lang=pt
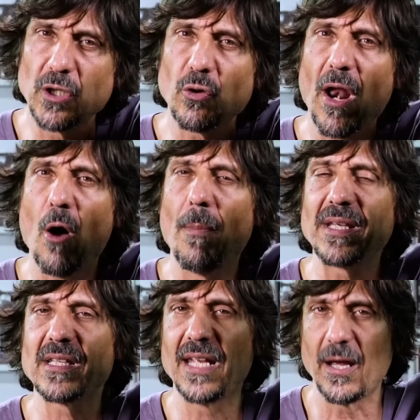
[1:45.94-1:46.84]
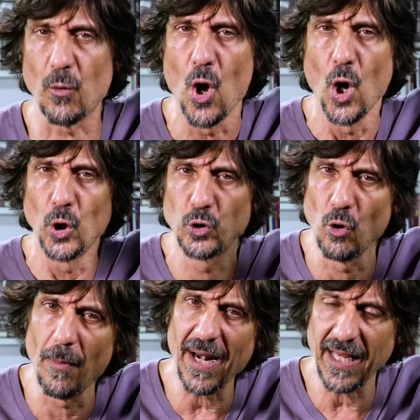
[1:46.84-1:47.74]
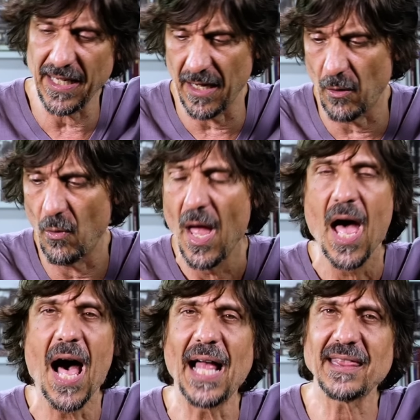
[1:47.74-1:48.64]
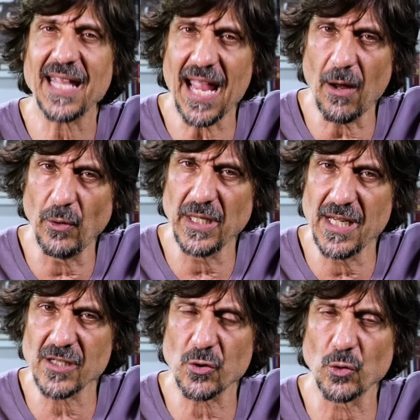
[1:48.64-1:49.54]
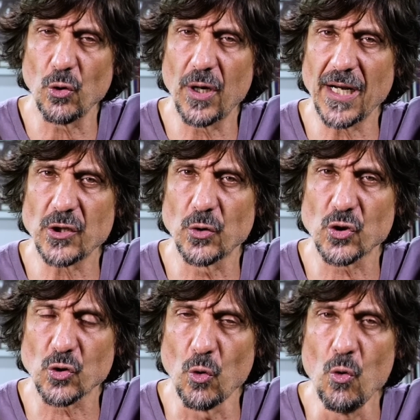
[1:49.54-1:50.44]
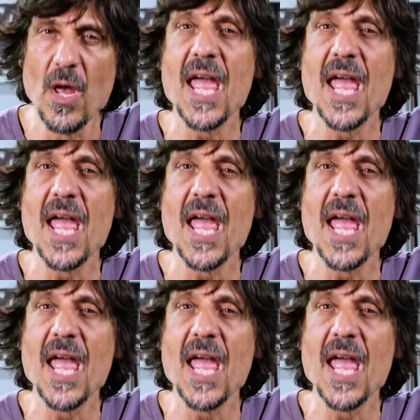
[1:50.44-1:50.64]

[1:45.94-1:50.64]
o litoral brasileiro, do Maranhão até o início do Rio Grande do Sul,